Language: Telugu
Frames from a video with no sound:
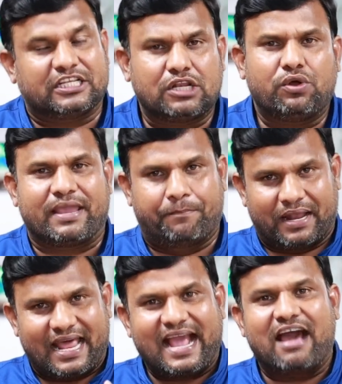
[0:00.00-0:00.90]
ప్రజల్లోకి
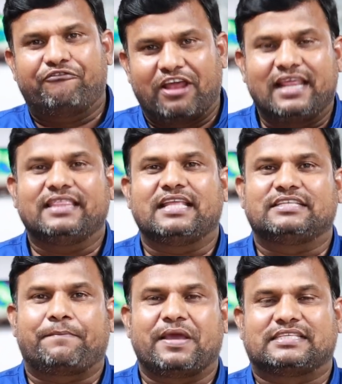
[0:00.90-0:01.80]
బలంగా వెళ్ళింది
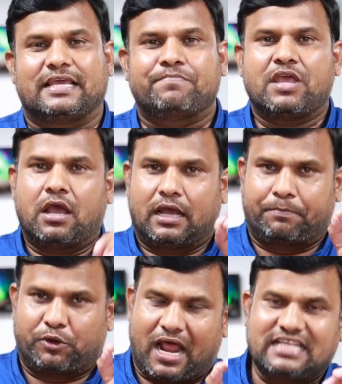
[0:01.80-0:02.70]
అని చెప్పేసి
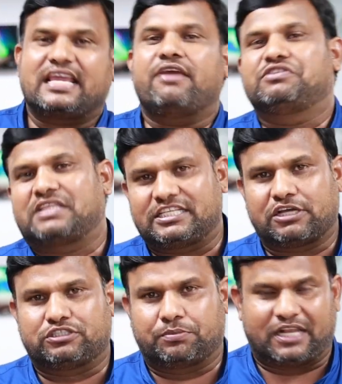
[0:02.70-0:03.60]
ఇప్పుడు రాజకీయ
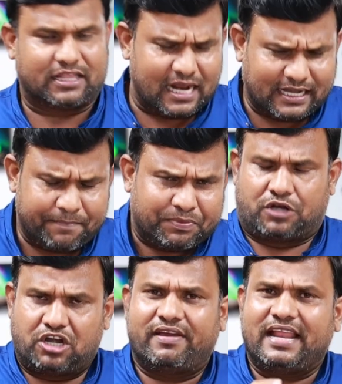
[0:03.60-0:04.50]
విశ్లేషకులు చెబుతున్నారు ఎందుకంటే
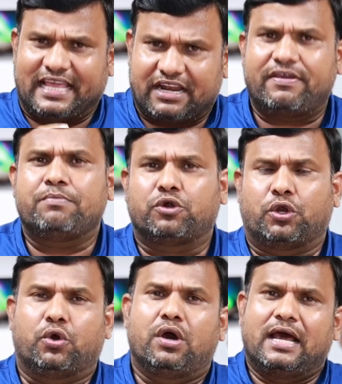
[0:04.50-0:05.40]
రెండు వేల ఇరవై
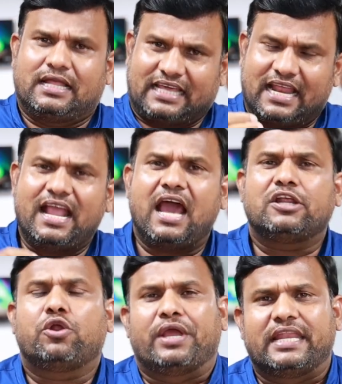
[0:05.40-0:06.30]
మూడులో
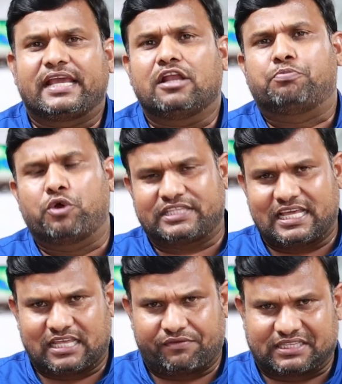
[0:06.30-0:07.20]
తెలంగాణలో ఎన్నికలు
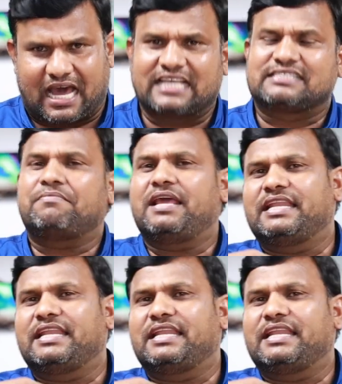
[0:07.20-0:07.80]
పూర్తయిన తర్వాత అసెంబ్లీ